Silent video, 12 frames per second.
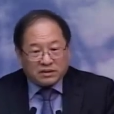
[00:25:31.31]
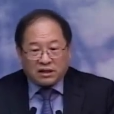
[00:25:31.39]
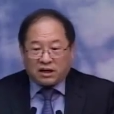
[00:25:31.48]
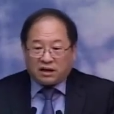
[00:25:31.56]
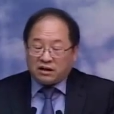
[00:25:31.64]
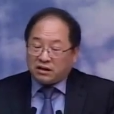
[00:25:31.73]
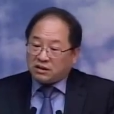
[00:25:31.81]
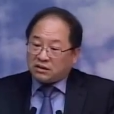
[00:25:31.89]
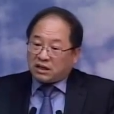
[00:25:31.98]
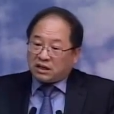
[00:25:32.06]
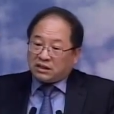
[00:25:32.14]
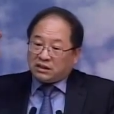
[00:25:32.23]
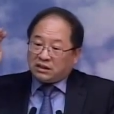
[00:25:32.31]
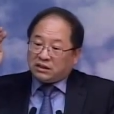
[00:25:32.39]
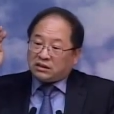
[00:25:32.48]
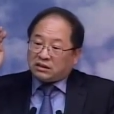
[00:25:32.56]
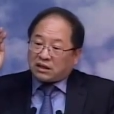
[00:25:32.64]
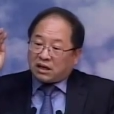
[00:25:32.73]
자, 근데
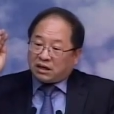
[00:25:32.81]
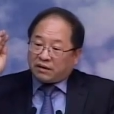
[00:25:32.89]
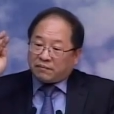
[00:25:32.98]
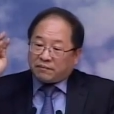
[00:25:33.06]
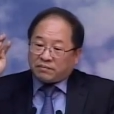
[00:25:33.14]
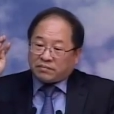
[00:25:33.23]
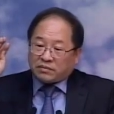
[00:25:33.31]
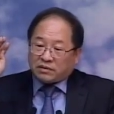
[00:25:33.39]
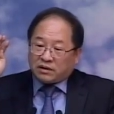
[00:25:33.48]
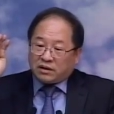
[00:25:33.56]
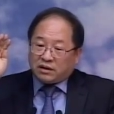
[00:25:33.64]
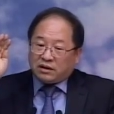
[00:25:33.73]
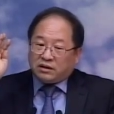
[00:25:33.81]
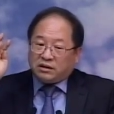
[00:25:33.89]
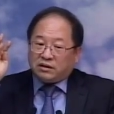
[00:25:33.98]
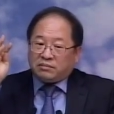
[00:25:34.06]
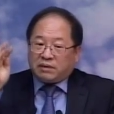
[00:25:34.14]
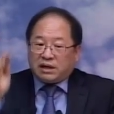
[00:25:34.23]
이때
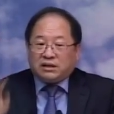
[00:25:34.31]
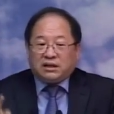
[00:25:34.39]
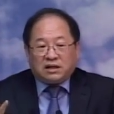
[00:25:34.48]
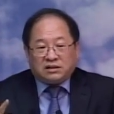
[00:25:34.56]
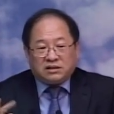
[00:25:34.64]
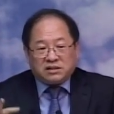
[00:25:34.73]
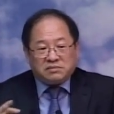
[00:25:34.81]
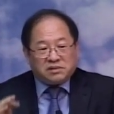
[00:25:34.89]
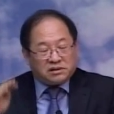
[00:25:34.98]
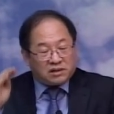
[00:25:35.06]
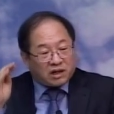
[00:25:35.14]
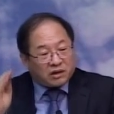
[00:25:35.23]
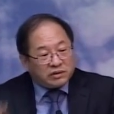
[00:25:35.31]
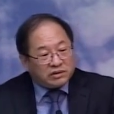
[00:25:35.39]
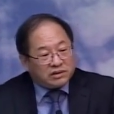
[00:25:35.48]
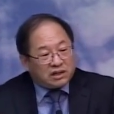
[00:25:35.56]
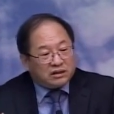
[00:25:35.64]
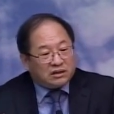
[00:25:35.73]
이 마리아는 임신을 하고
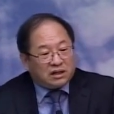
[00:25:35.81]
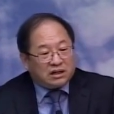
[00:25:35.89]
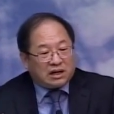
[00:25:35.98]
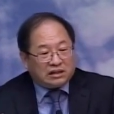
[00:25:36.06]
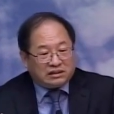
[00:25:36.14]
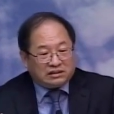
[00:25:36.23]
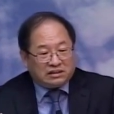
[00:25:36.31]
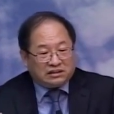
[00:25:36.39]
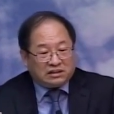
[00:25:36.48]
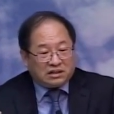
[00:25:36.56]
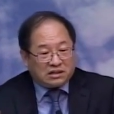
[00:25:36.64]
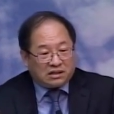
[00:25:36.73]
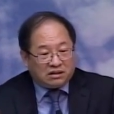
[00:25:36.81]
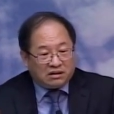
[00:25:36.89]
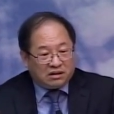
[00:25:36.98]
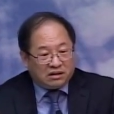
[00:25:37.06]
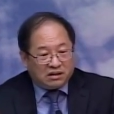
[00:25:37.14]
있는 상태일까 안 하는 상태일까요?